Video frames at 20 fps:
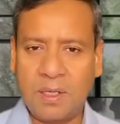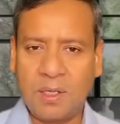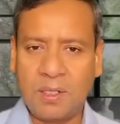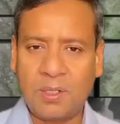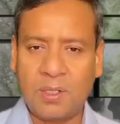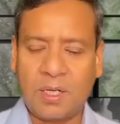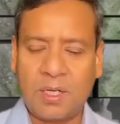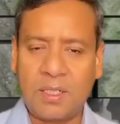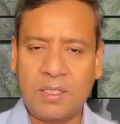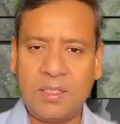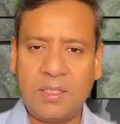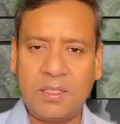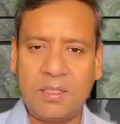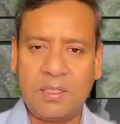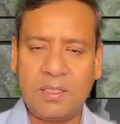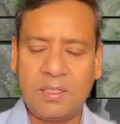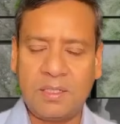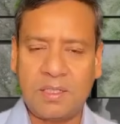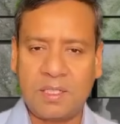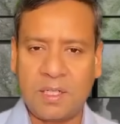তো কাজেই
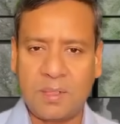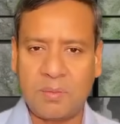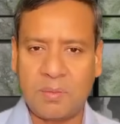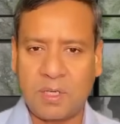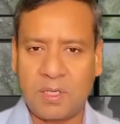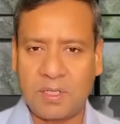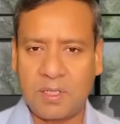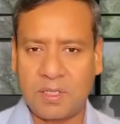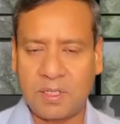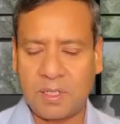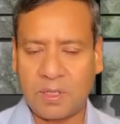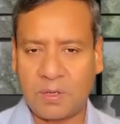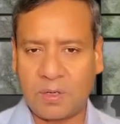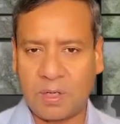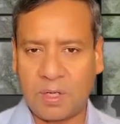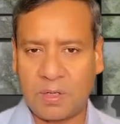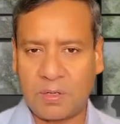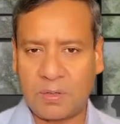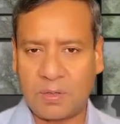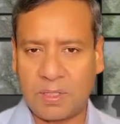তিনি সেন্ট মার্টিনকে
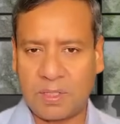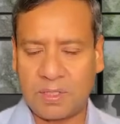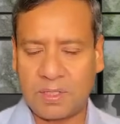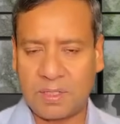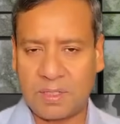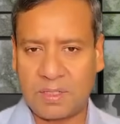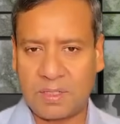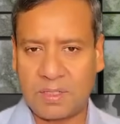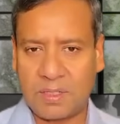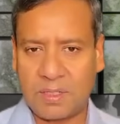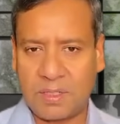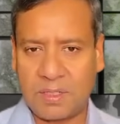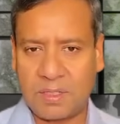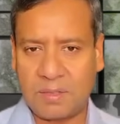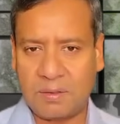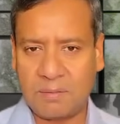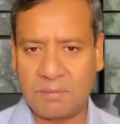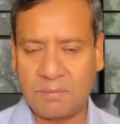রক্ষা করতে চাচ্ছেন